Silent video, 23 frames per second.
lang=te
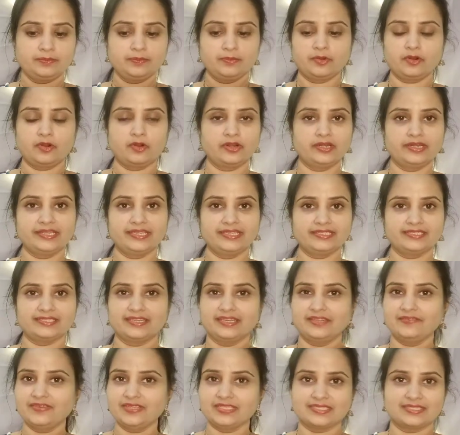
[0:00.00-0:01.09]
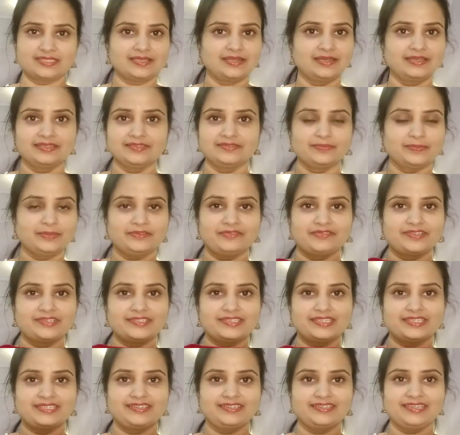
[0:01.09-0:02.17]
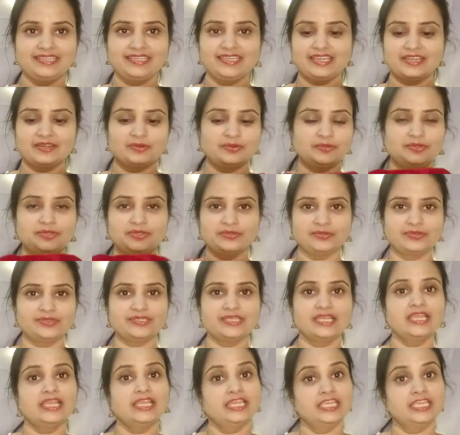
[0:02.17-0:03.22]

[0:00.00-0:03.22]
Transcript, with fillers: బ్రాడ్ నెక్స్ అనేవి అస్సలు ప్రిఫర్ చేయనండి ఐ డోంట్ యూజ్